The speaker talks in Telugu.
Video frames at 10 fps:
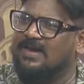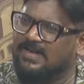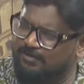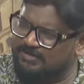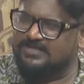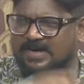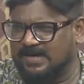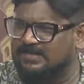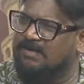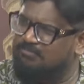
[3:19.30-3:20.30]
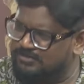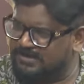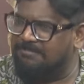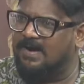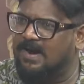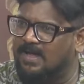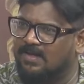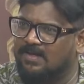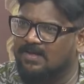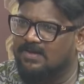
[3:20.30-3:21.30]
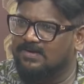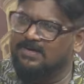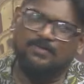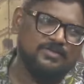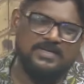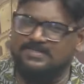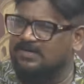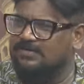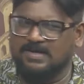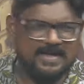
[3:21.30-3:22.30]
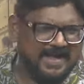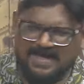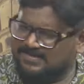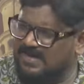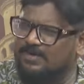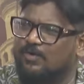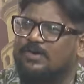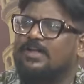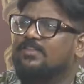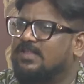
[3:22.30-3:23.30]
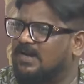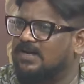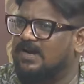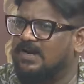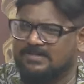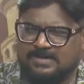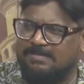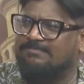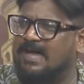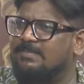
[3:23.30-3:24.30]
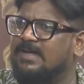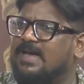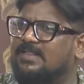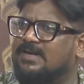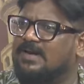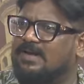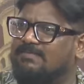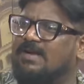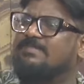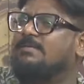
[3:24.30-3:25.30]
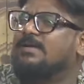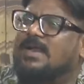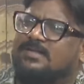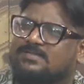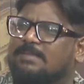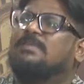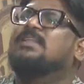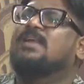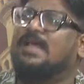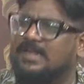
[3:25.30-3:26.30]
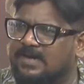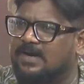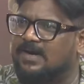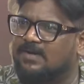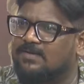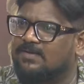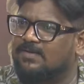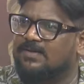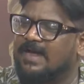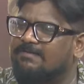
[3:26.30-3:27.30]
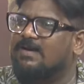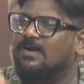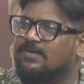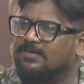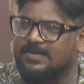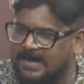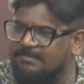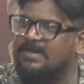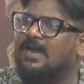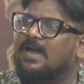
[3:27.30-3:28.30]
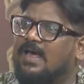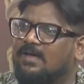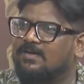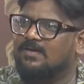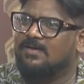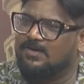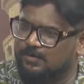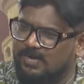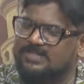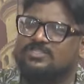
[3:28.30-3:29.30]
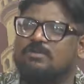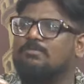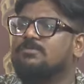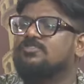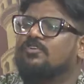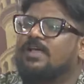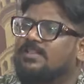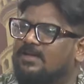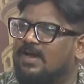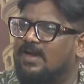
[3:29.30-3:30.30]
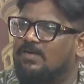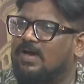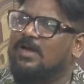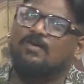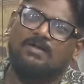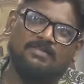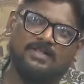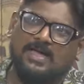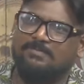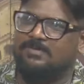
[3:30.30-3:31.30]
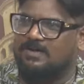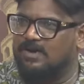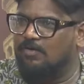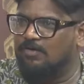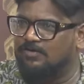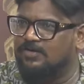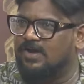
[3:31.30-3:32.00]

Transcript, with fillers: నీ గురించి ఎక్కడైనా తప్పు చెప్పాడా నీ గురించి అసలు ఏ చేయడానికి ఓటేయొద్దని అన్నాడు అసలు మా ఫ్యామిలీ కాదన్నాడా వాళ్ళ ఫ్యామిలీకి నాకు సంబంధం లేదన్నాడా ఏమన్నాడు ఏమి అల్లా నువ్వు అన్స్టాపబుల్ షోకి ఎందుకు వెళ్ళావు అల్లు అరవింద్ గారి మీద గౌరవంతో